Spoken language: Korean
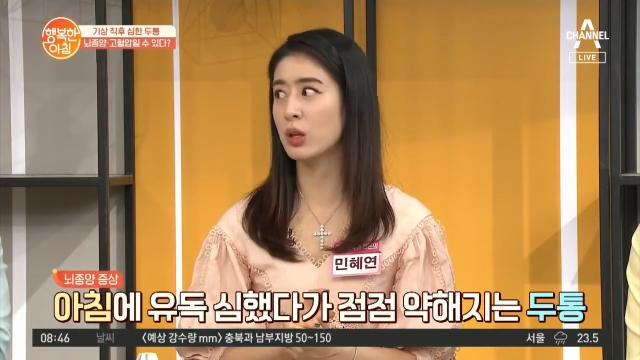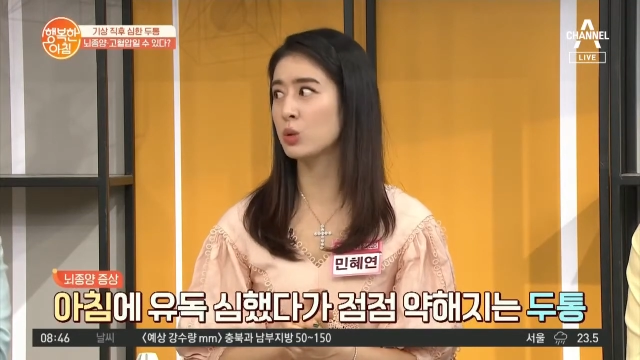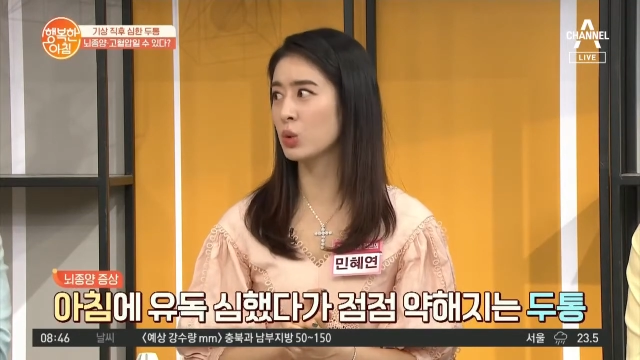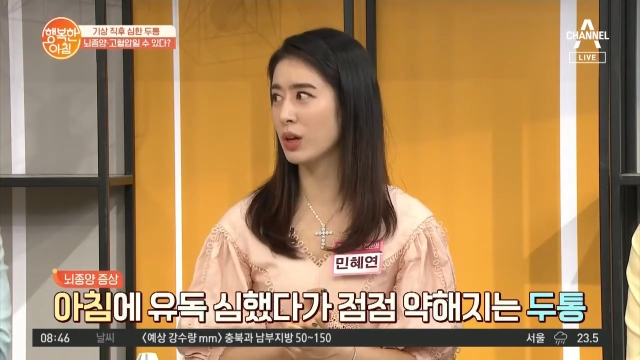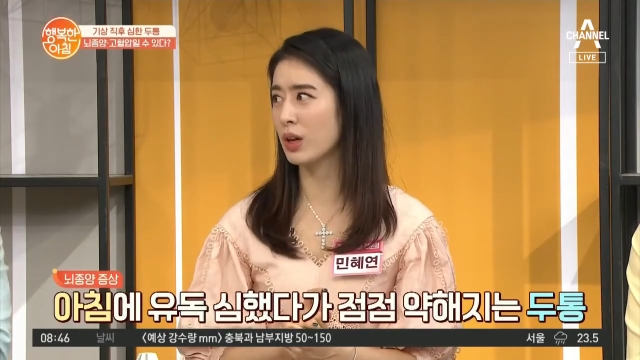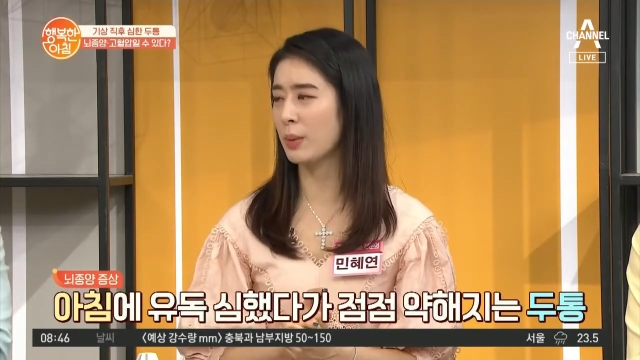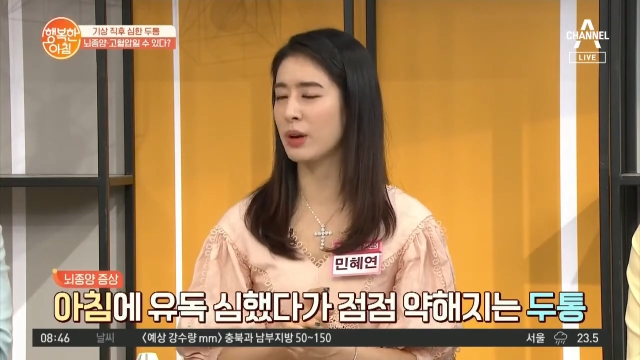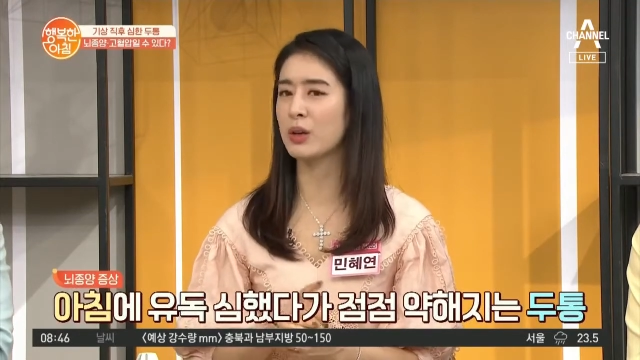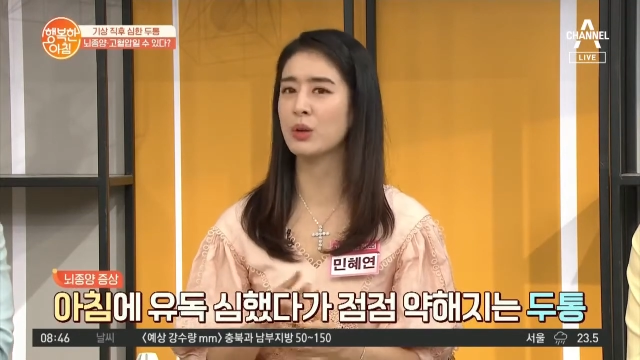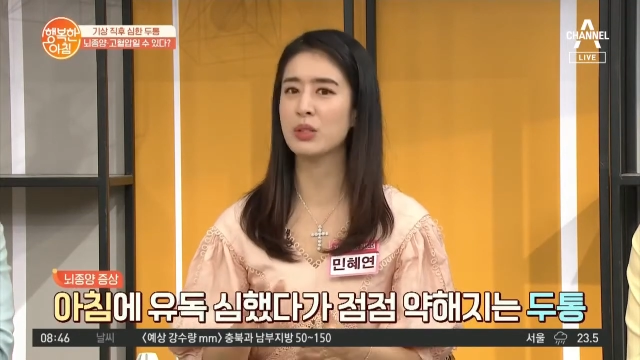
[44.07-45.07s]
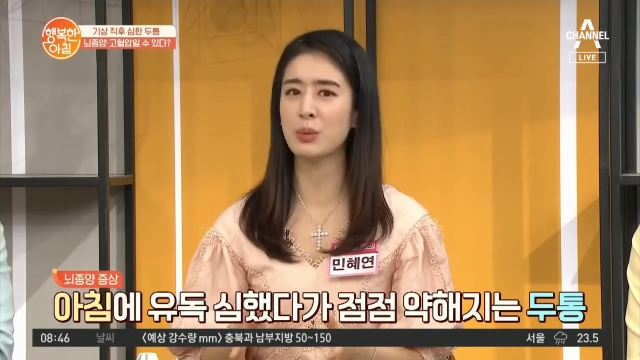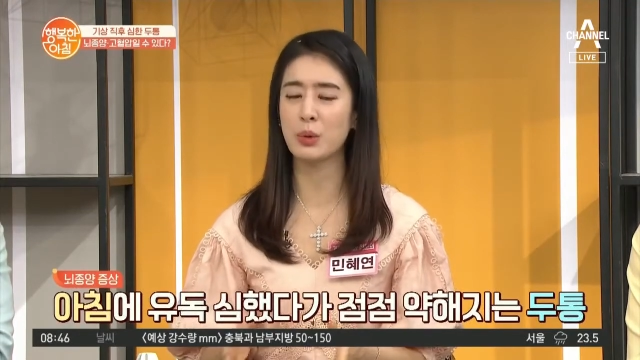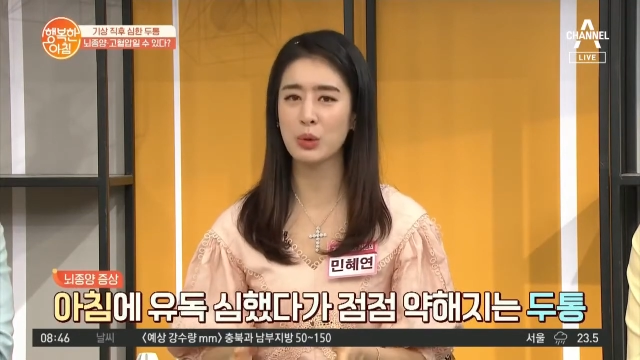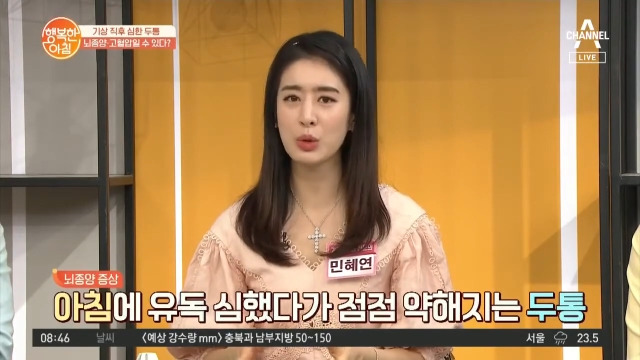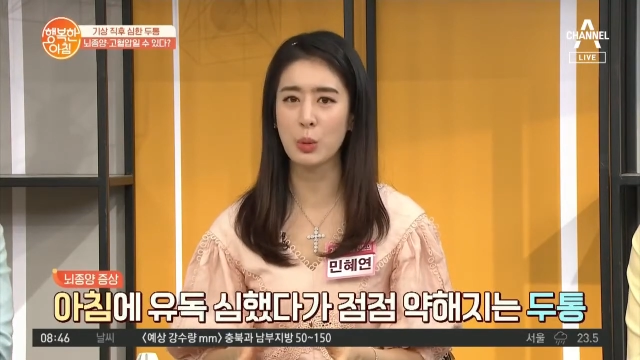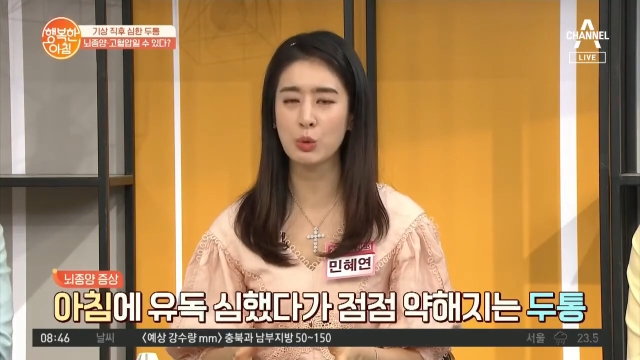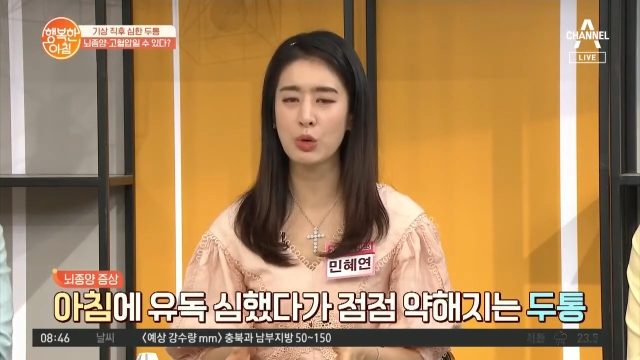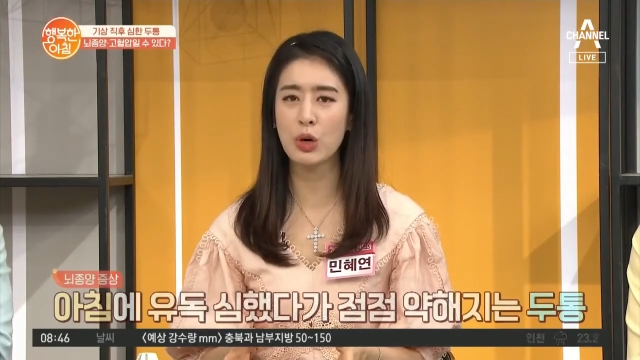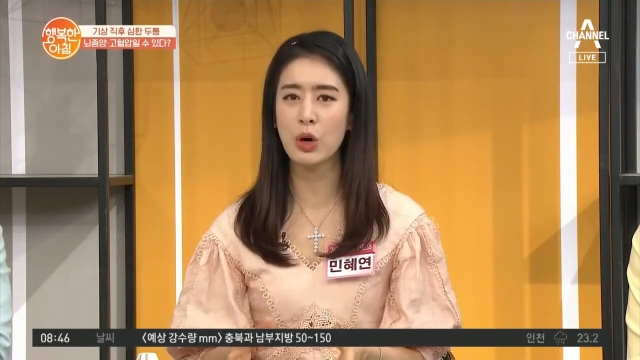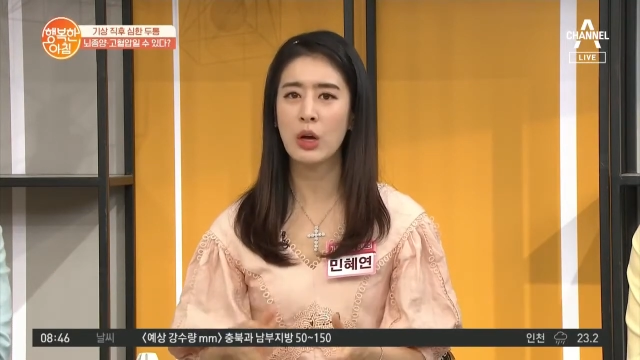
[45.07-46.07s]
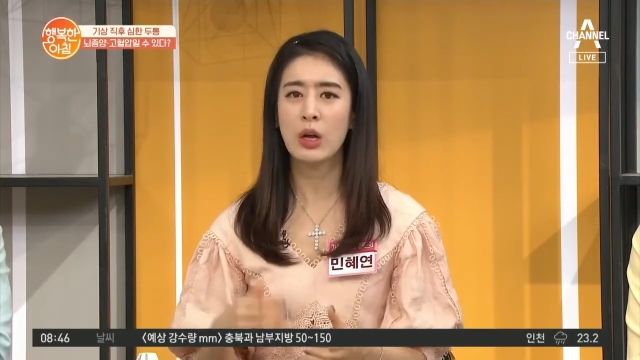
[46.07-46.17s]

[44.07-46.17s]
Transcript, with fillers: 뇌종양인가 봐 이러실 음. 필요는 없고요.